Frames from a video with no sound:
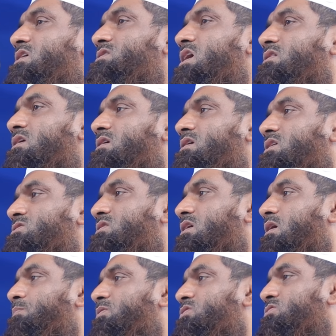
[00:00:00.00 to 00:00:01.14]
সেই জাতির কাছ
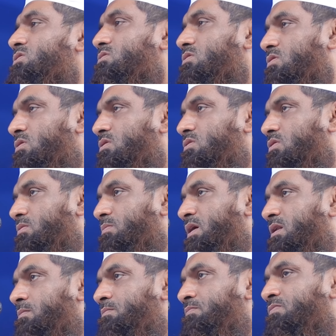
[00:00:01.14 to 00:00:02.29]
থেকে প্রতিশোধ গ্রহণ
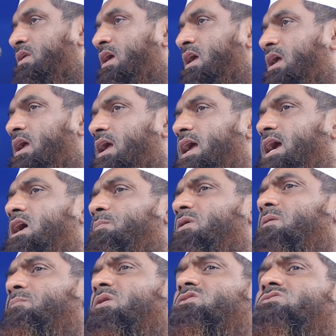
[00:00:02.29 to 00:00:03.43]
করবেন
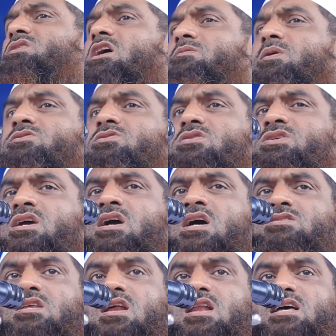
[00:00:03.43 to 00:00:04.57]
এরপরে পঞ্চাশ বছর শেখ
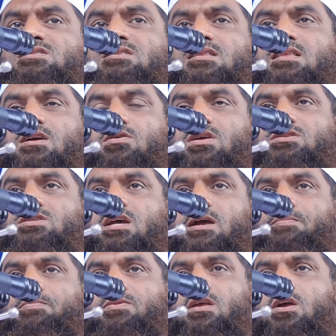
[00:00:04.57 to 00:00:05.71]
হাসিনা রাজনীতি করেছে
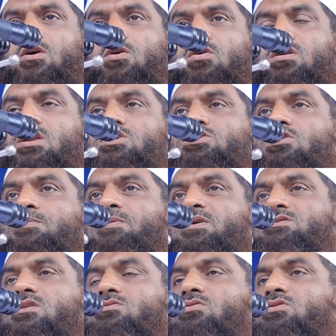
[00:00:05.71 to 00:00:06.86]
উনিশশো
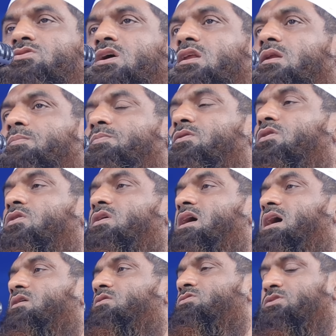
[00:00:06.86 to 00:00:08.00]
সালের পনেরোই
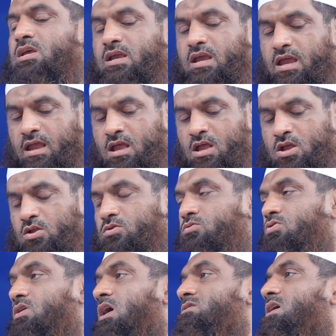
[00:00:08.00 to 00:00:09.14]
আগস্ট থেকে
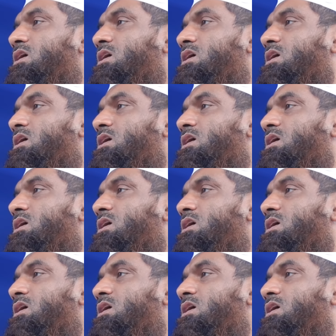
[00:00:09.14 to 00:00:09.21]
দুই